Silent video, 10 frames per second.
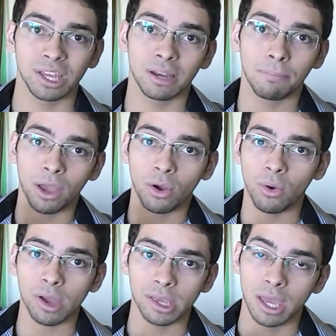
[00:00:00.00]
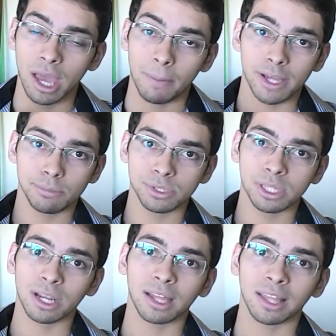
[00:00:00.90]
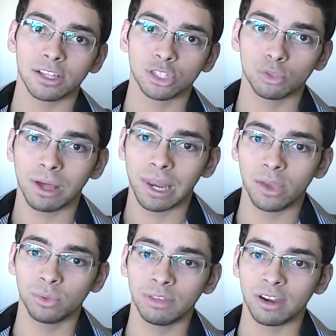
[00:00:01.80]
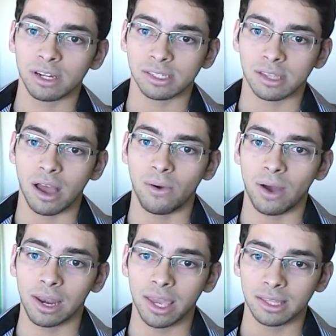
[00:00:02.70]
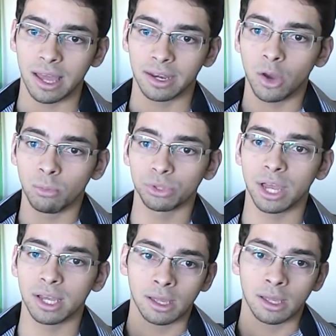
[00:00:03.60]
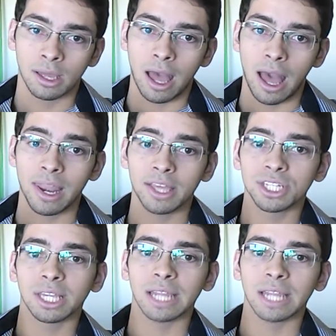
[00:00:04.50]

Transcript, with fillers: ele pecou aí, mas por se tratar de uma lei universal, a lei da não mudança, a lei de que